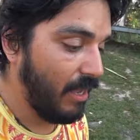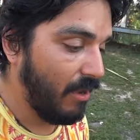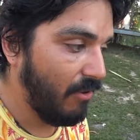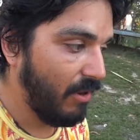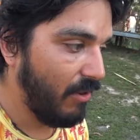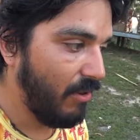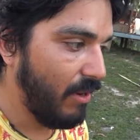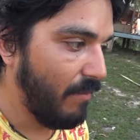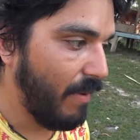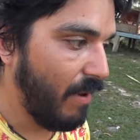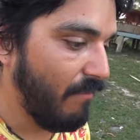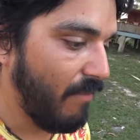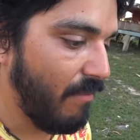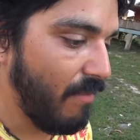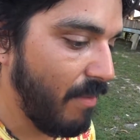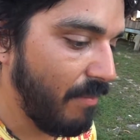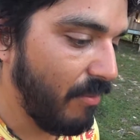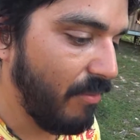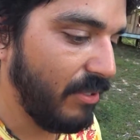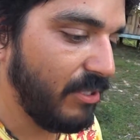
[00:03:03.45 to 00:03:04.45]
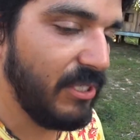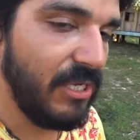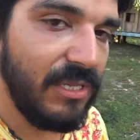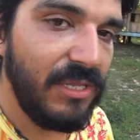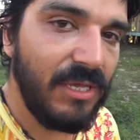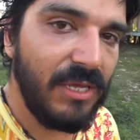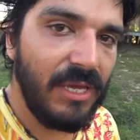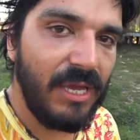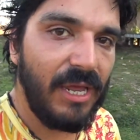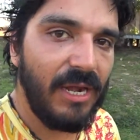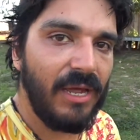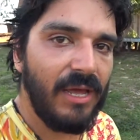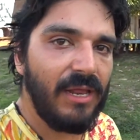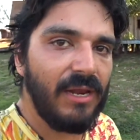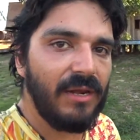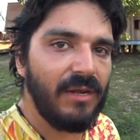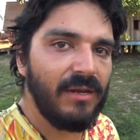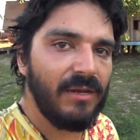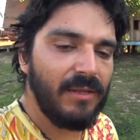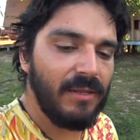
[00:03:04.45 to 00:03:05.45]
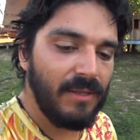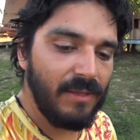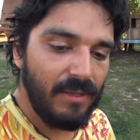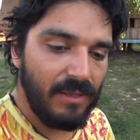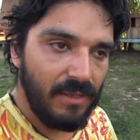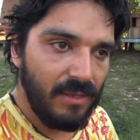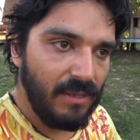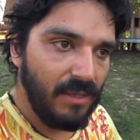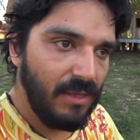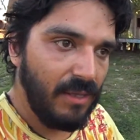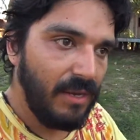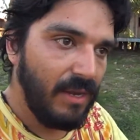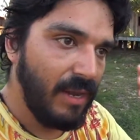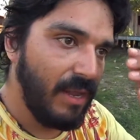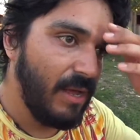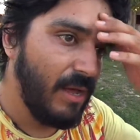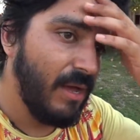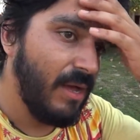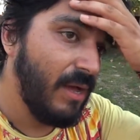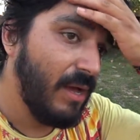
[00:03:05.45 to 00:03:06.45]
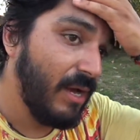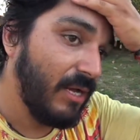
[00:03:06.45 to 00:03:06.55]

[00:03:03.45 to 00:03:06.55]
Ahora con la PAU vamos a aprovechar de cargar la